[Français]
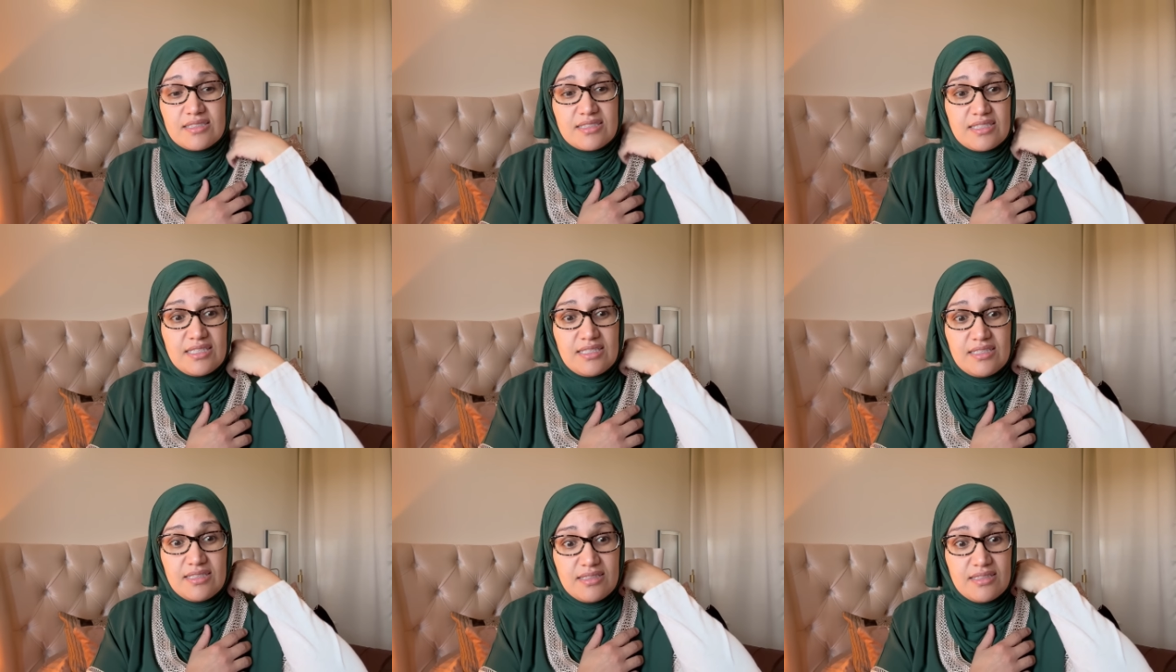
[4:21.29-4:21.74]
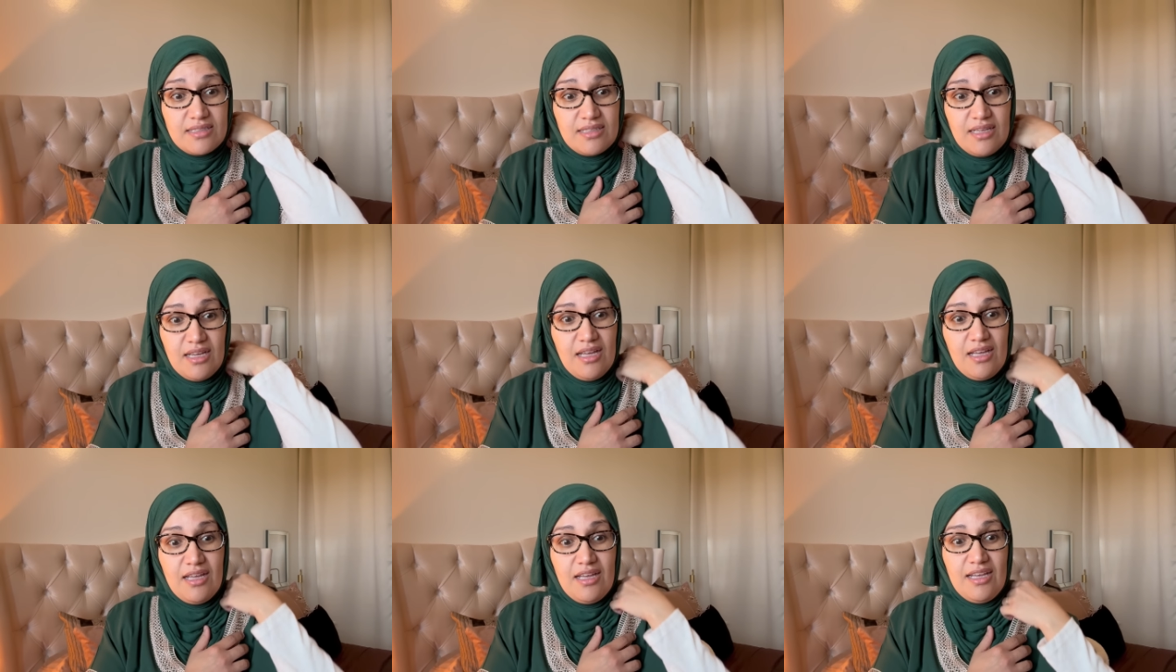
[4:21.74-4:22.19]
C'est
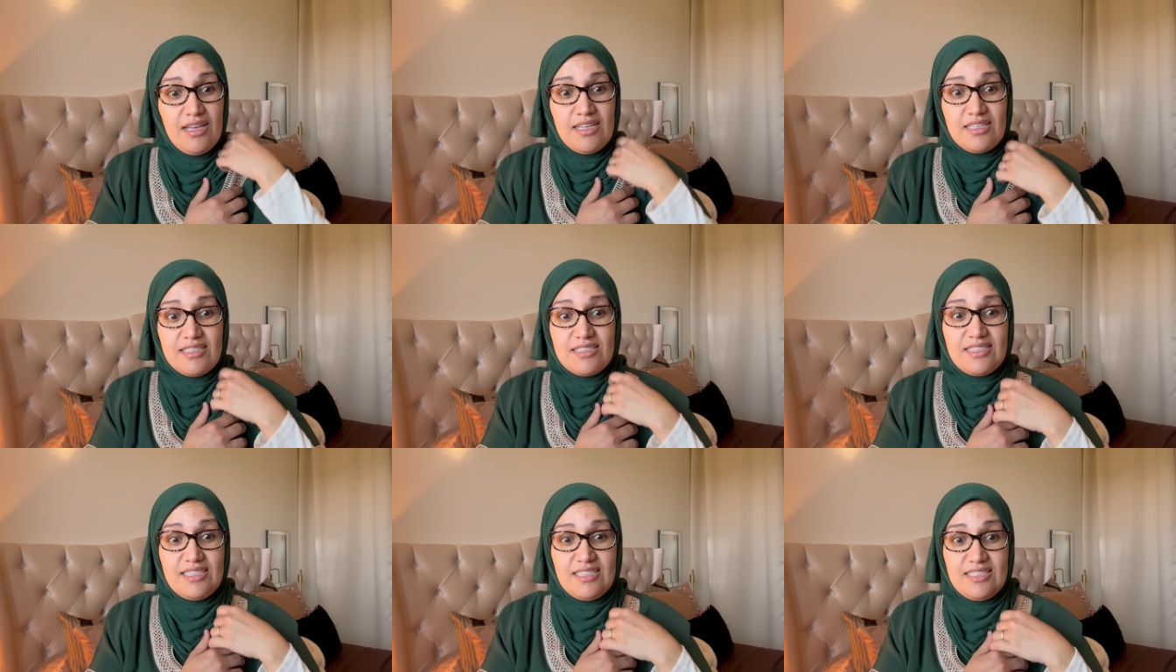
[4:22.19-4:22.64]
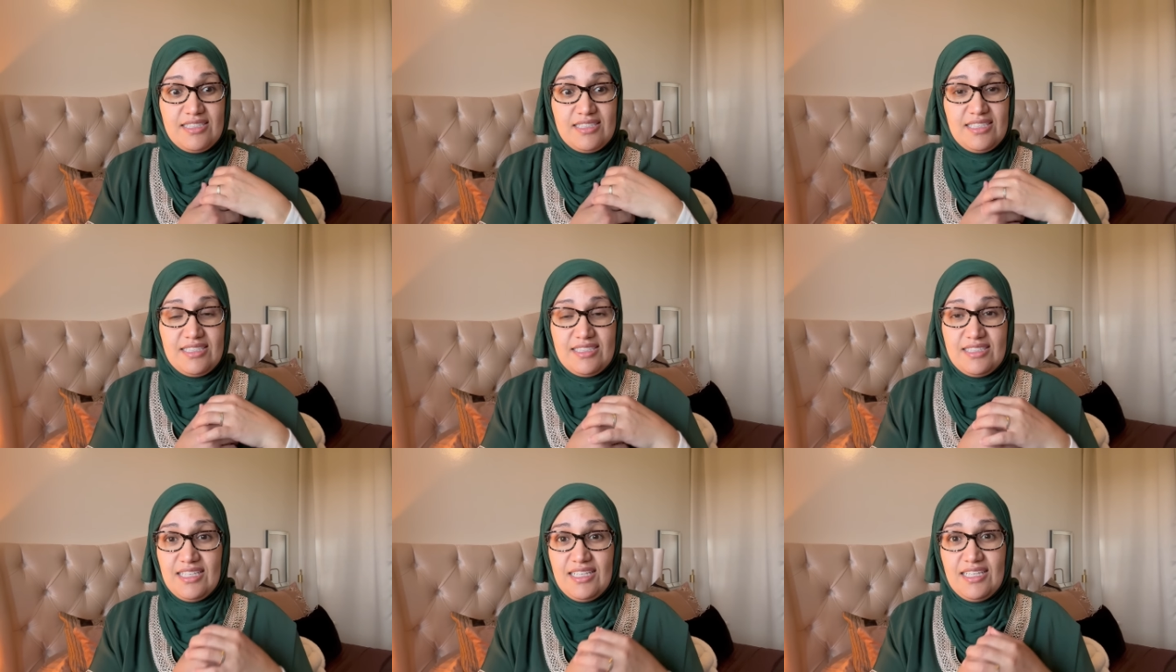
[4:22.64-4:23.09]

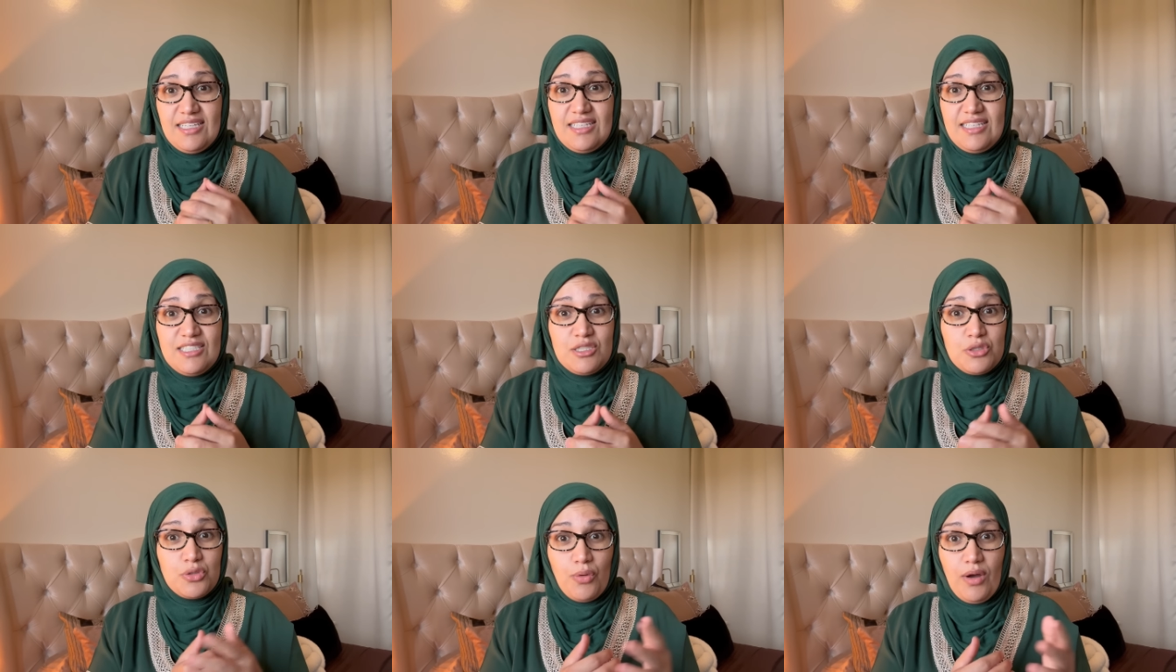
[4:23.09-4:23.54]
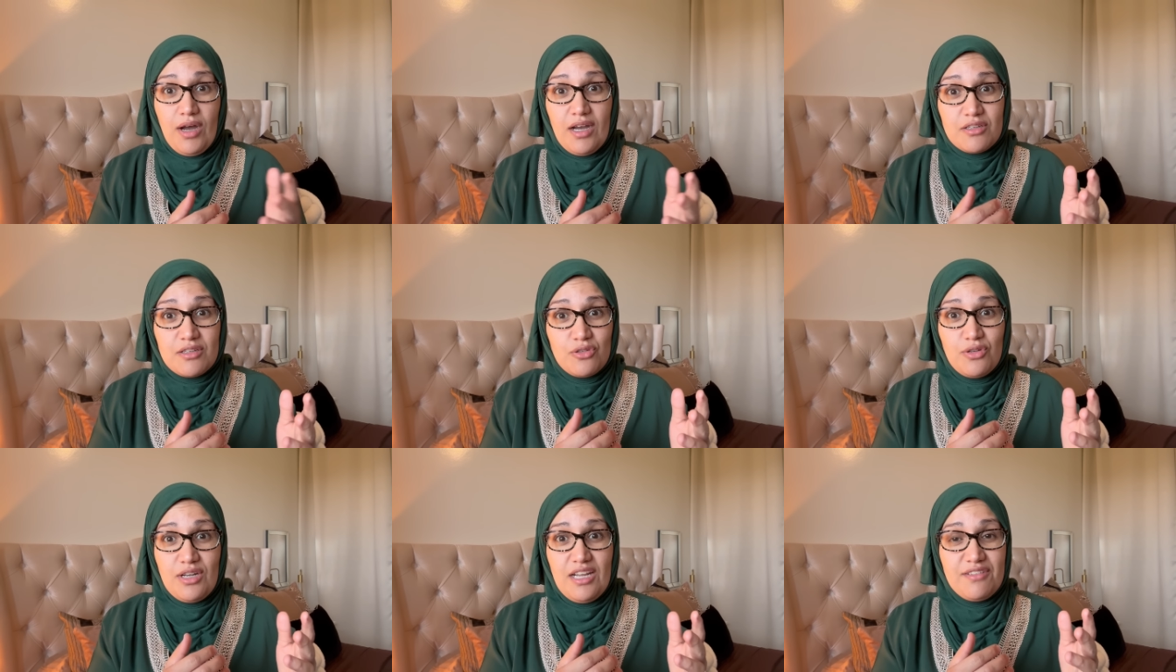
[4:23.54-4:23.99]
C'est
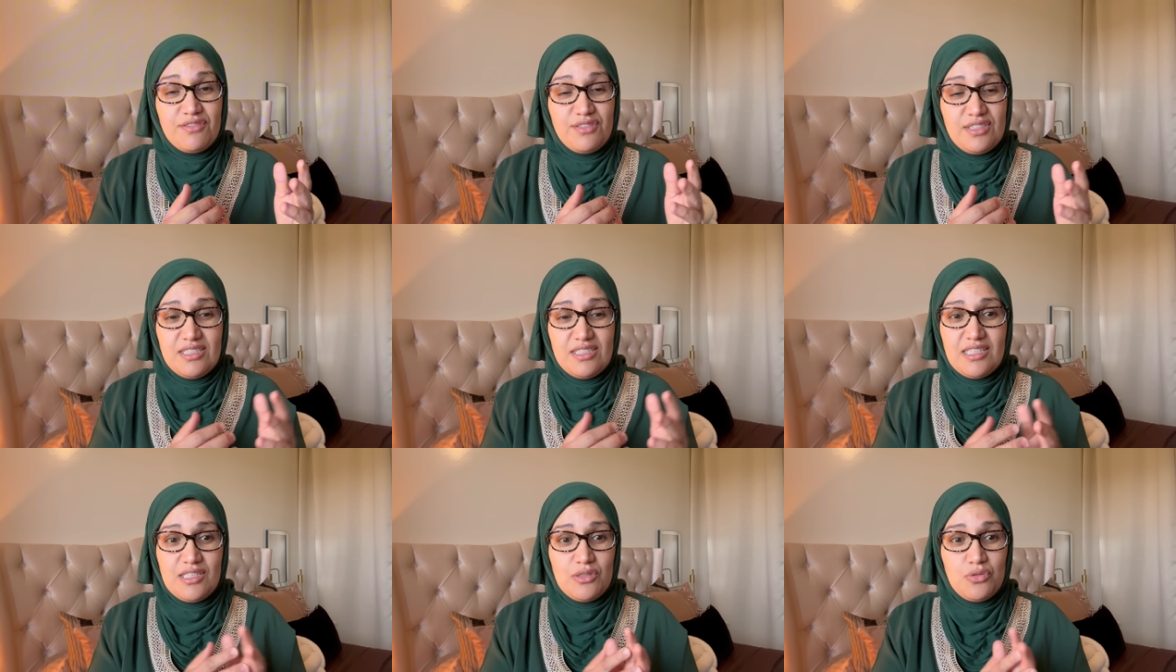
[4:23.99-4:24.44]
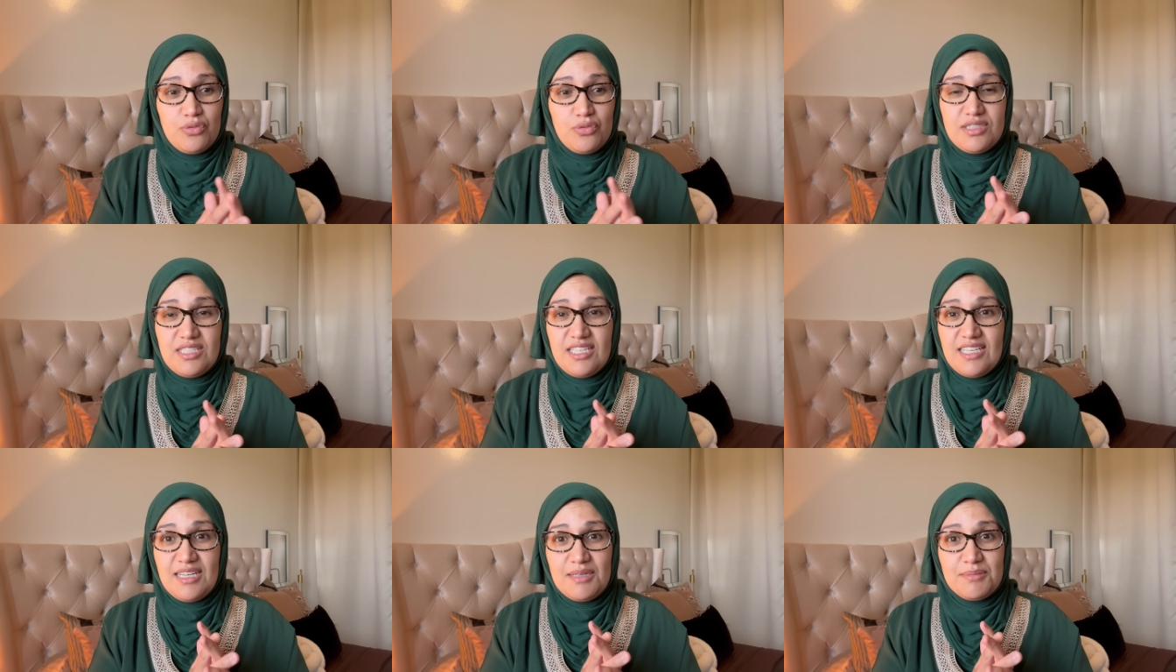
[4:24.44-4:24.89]
l'histoire de la vie, c'est tout,
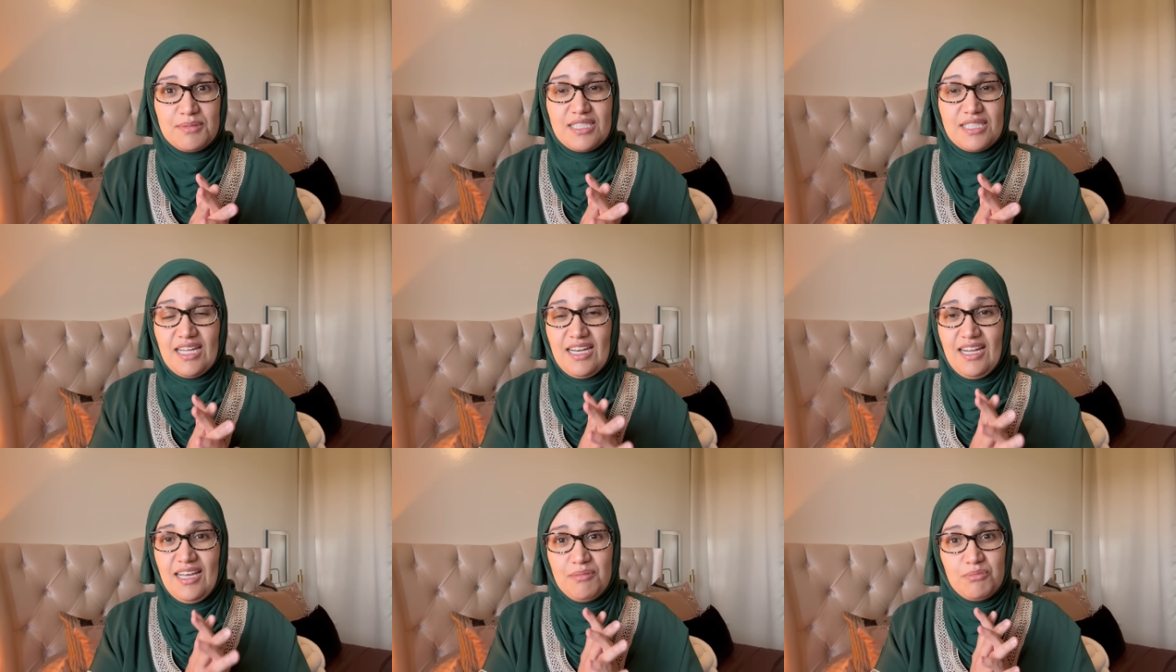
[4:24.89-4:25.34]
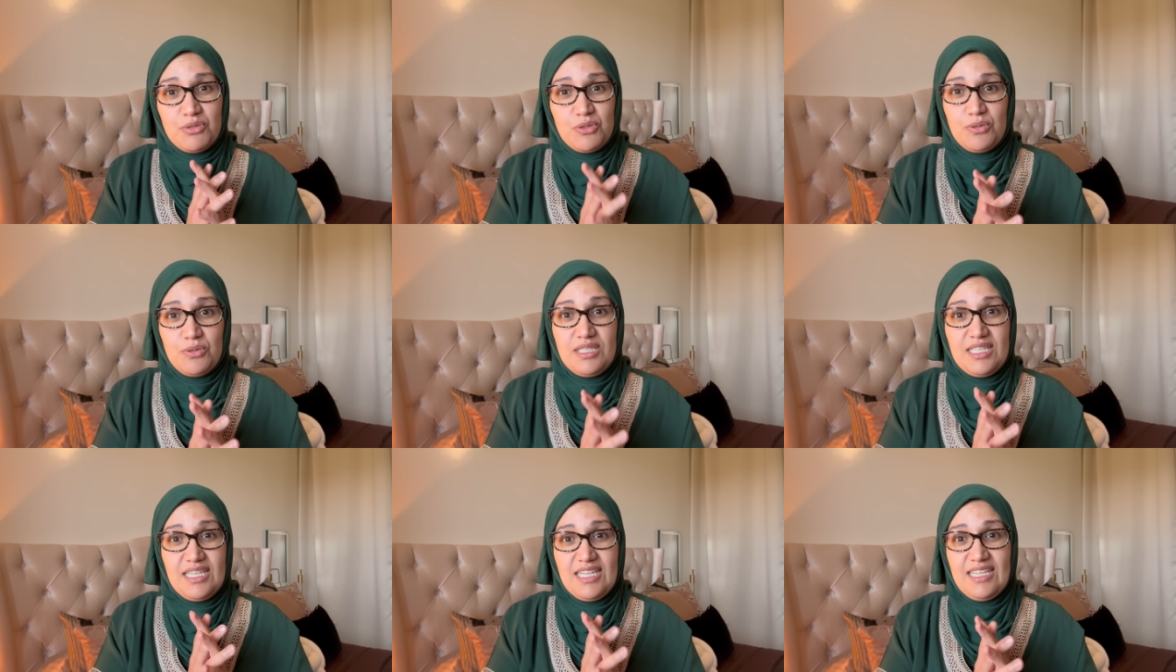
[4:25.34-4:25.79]
c'est comme ça.
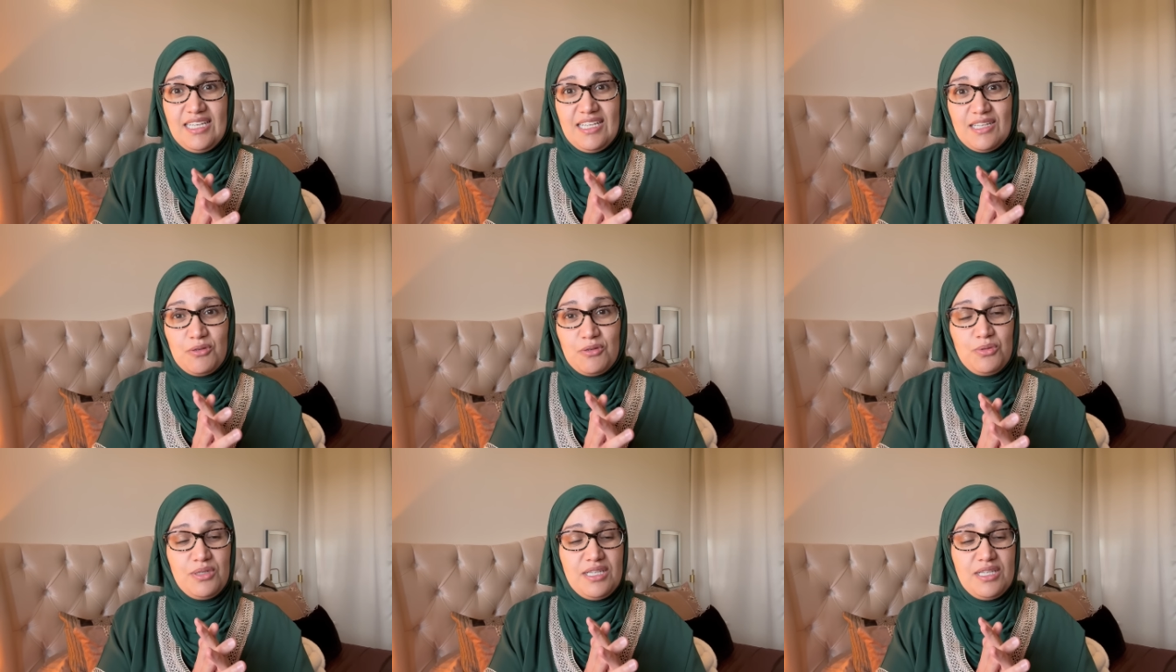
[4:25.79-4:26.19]
Alhamdoulilah ala